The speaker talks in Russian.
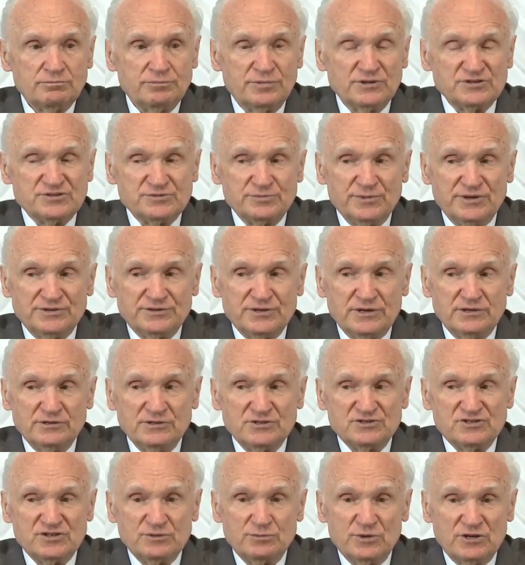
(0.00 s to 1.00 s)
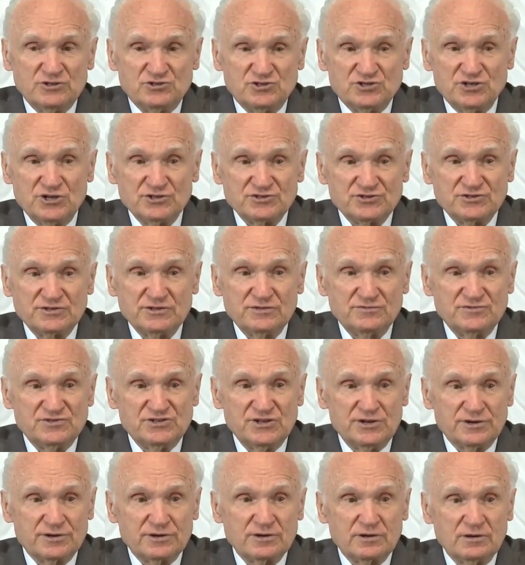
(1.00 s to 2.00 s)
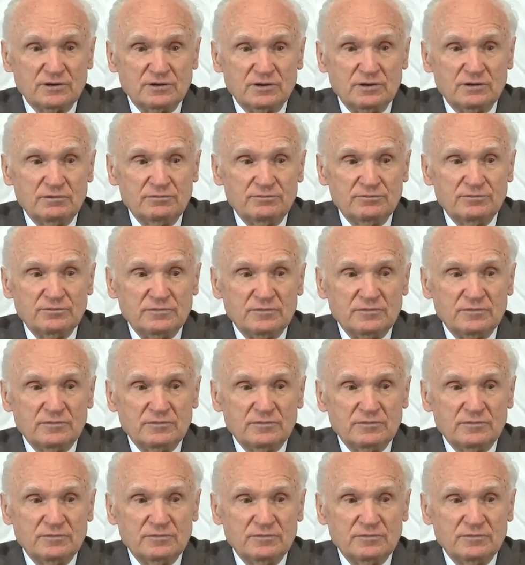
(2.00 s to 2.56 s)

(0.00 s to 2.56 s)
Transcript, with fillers: Посмотри на себя честно в зеркало.